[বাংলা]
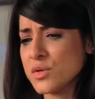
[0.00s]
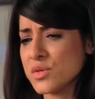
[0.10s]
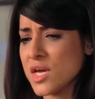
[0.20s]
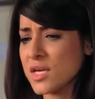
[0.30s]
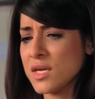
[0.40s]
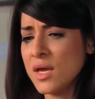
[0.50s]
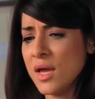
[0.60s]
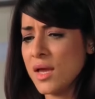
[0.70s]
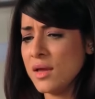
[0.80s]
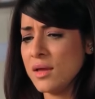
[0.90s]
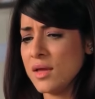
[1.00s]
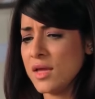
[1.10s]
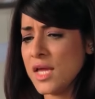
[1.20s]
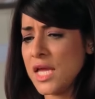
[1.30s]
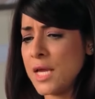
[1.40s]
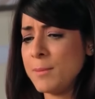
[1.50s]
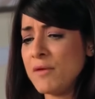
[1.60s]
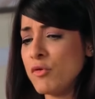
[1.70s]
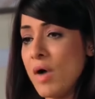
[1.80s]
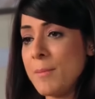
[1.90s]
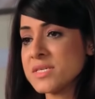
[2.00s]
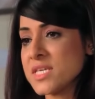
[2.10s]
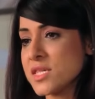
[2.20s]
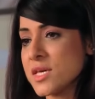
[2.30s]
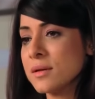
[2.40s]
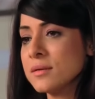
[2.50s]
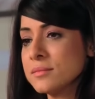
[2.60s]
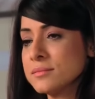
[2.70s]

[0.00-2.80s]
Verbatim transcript: আমিও ভাবলাম যে একবার উনি ফেরত আসুক